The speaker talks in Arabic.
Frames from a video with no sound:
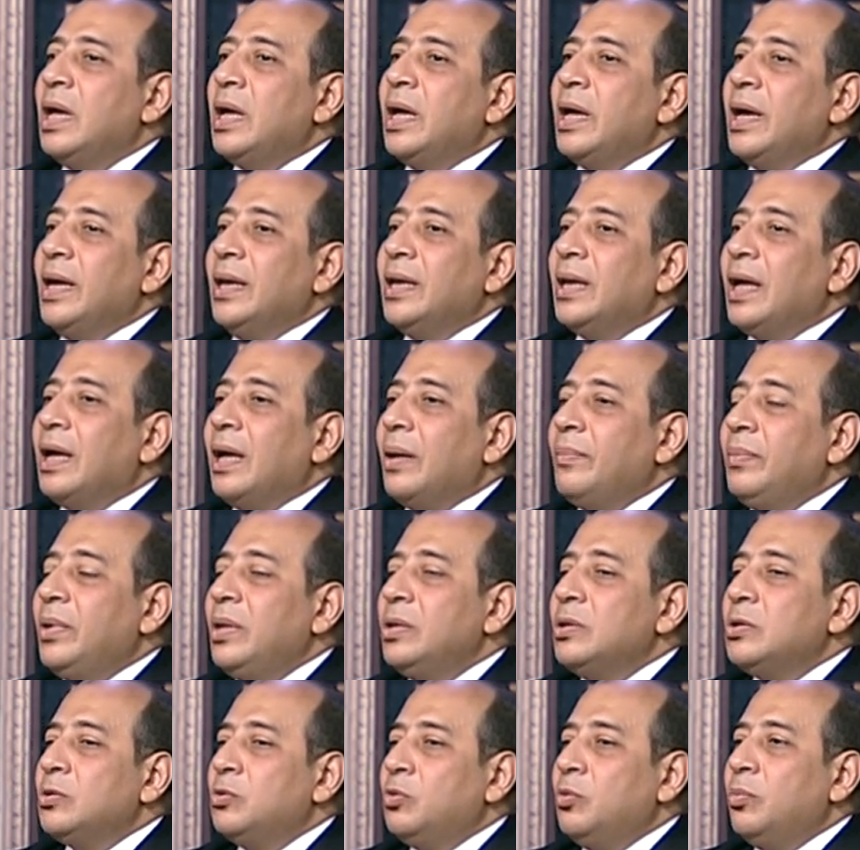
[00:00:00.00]
احنا عاملين
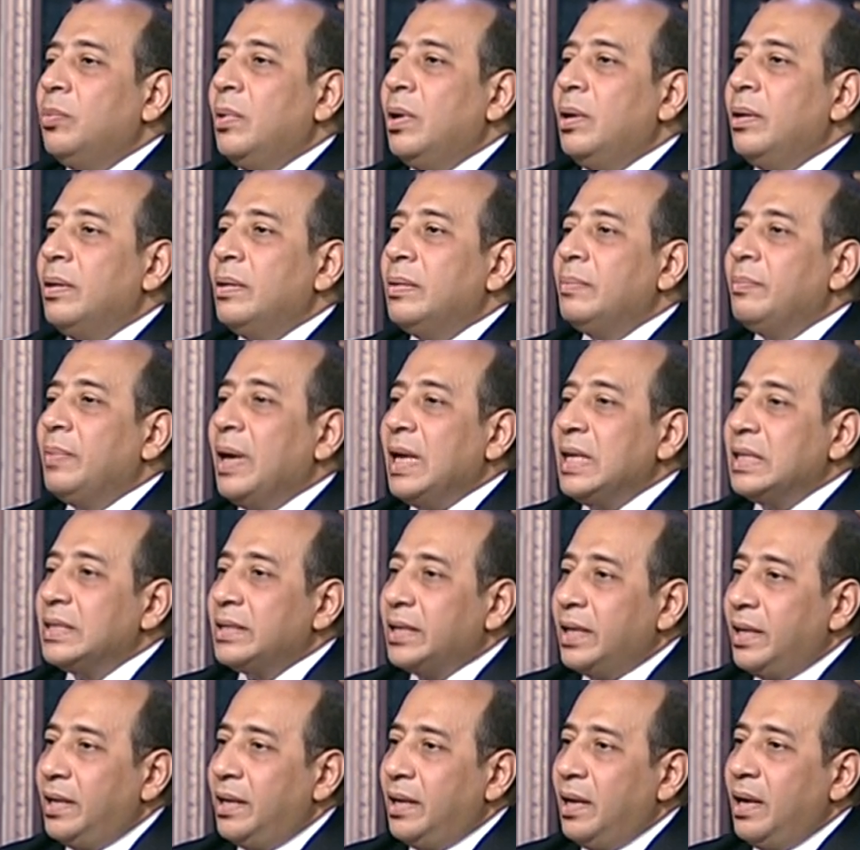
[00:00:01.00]
صوبه
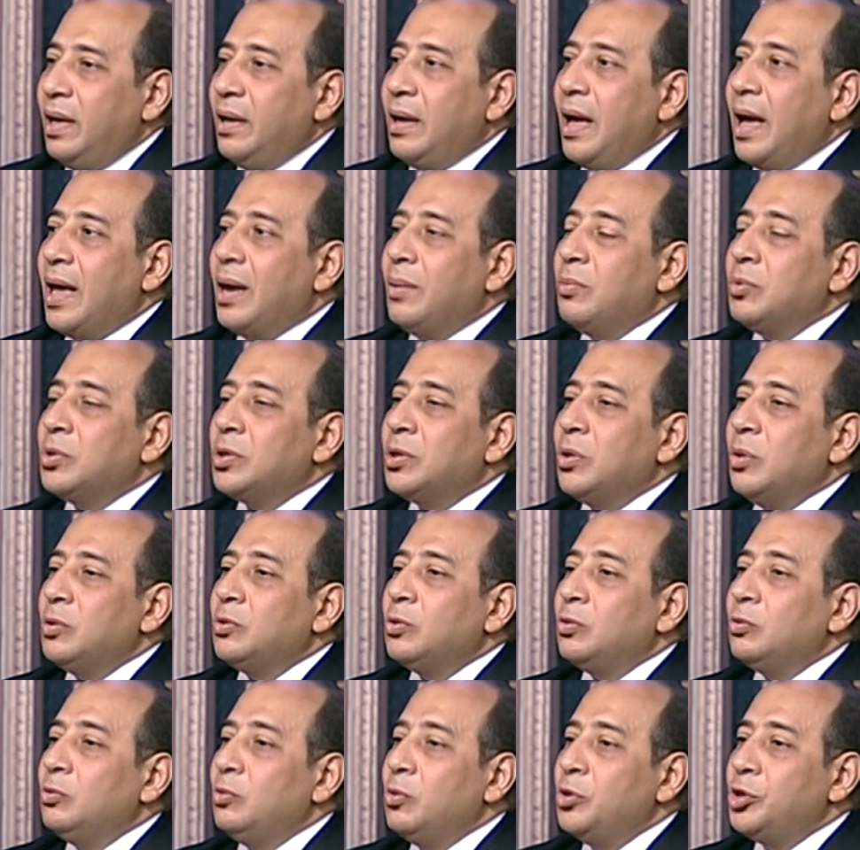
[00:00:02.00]
بحثيه على مستوى
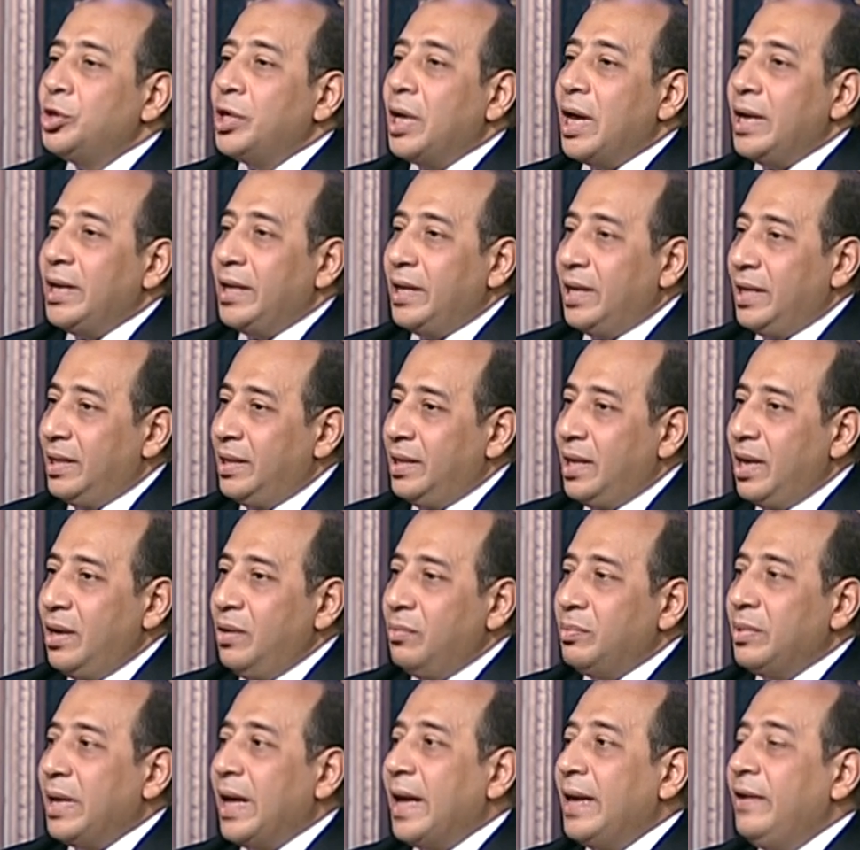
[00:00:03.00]
تكنولوجيا عالي جدا
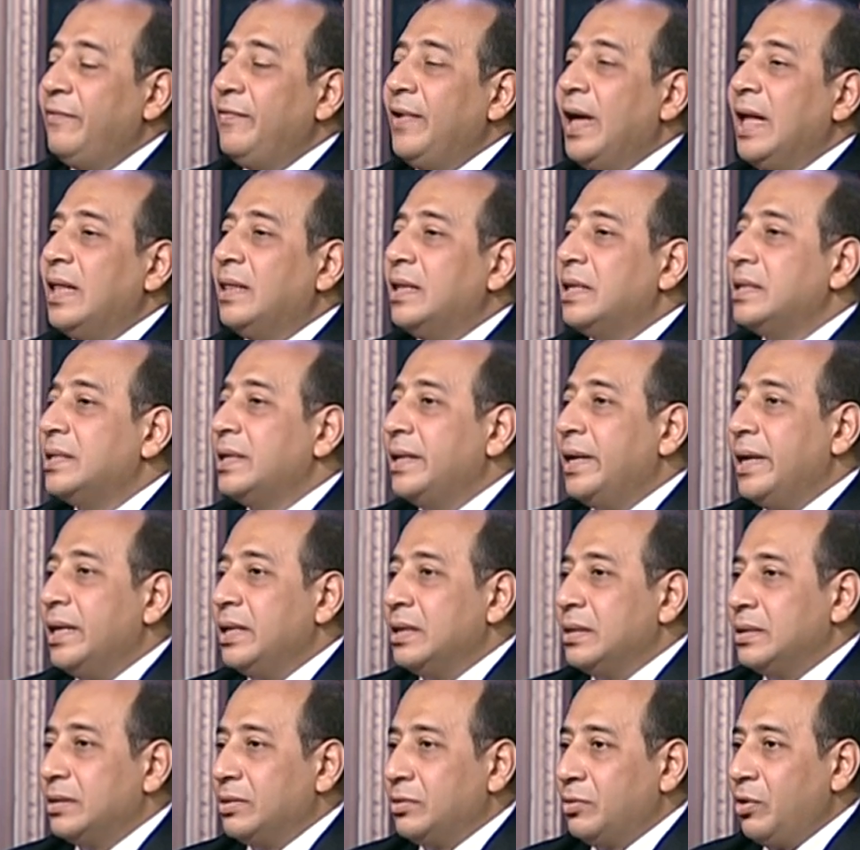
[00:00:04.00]
مدخلين فيه حتى الذكاء
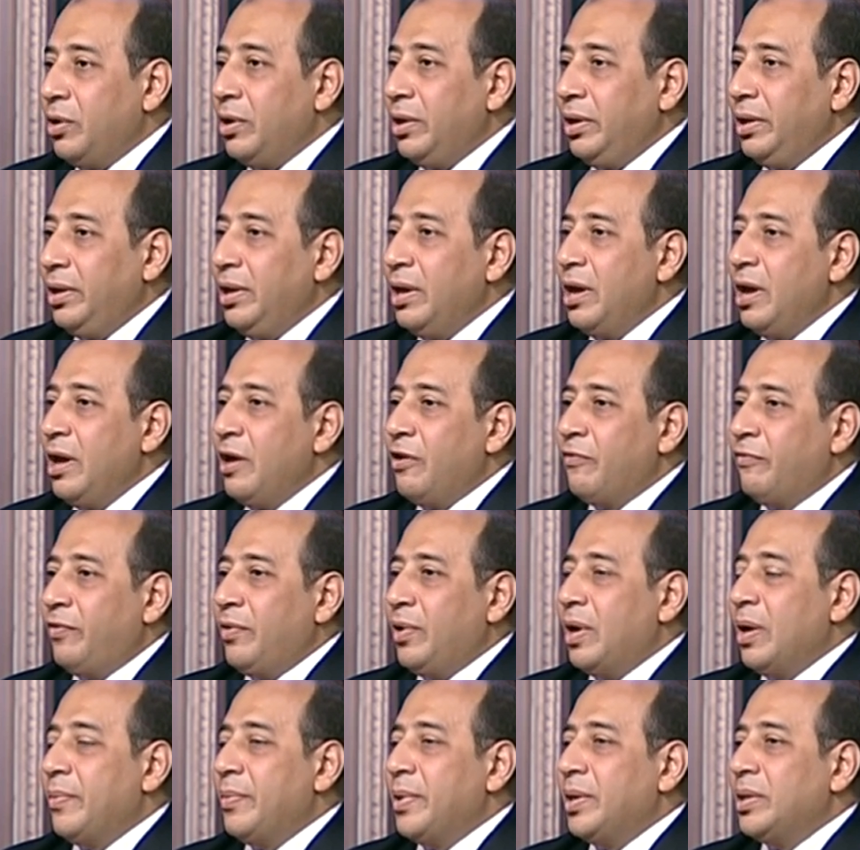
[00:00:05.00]
الاصطناعي في
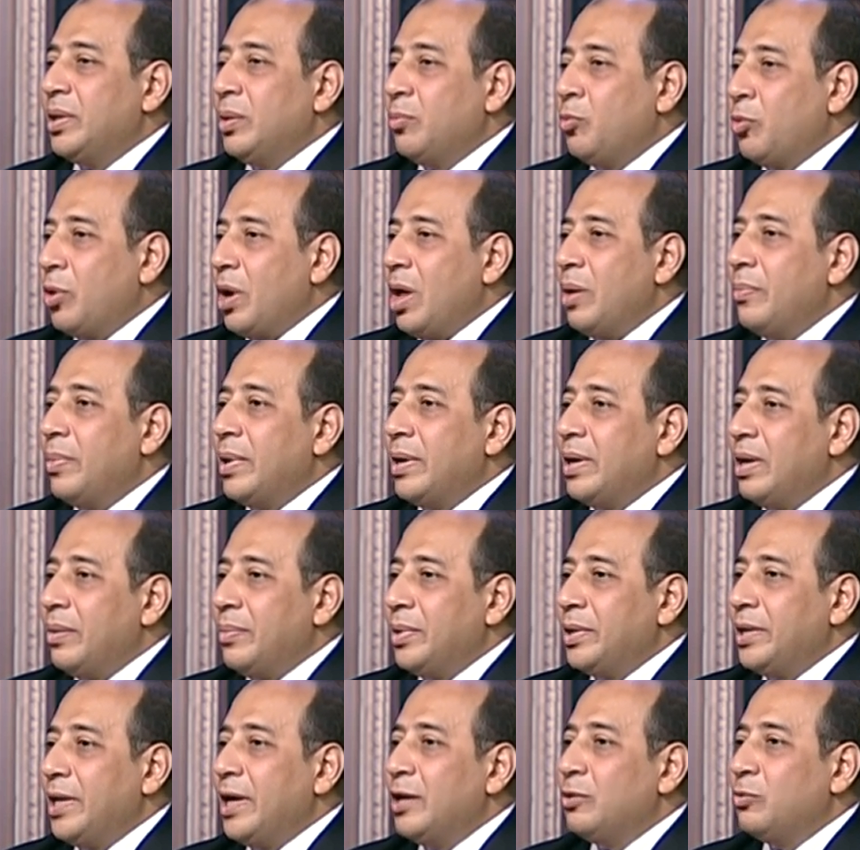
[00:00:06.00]
كاميرات المراقبه
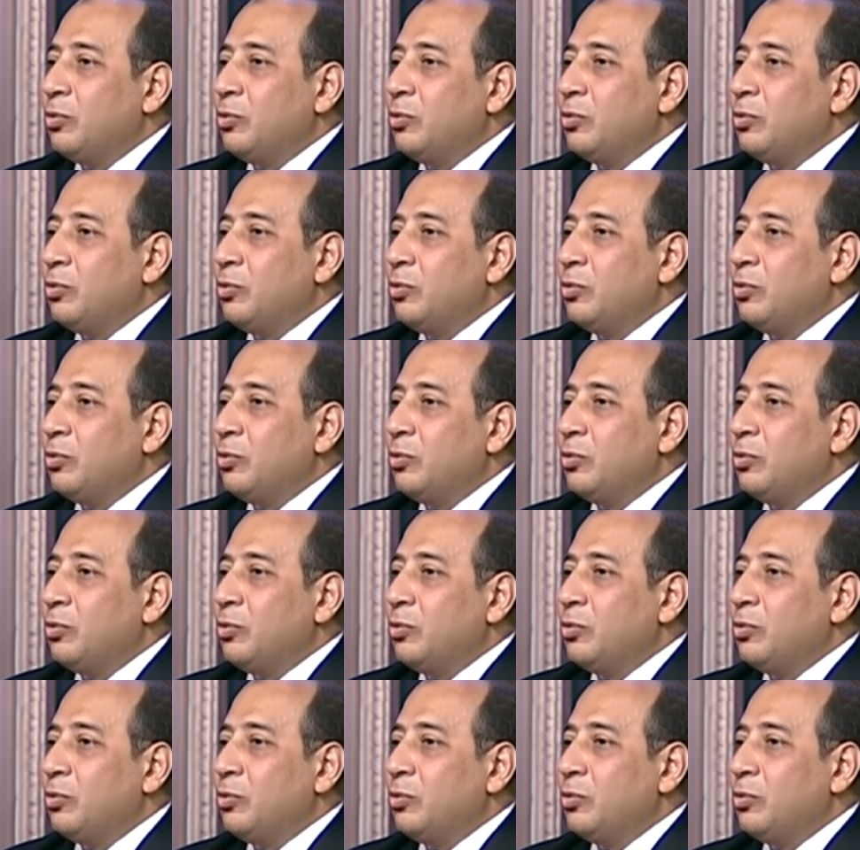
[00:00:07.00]
للنباتات